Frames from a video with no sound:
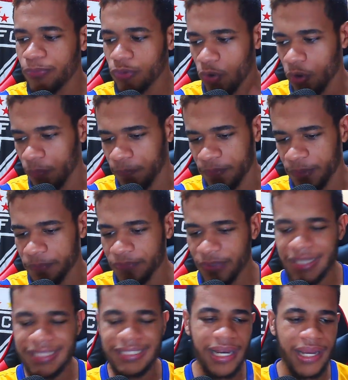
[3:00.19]
top,
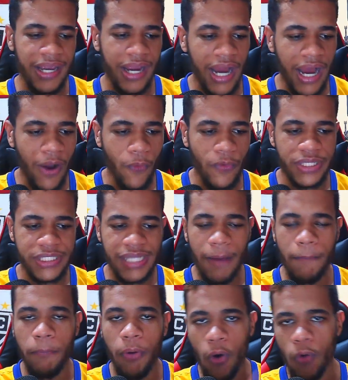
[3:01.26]
está legal, está bom,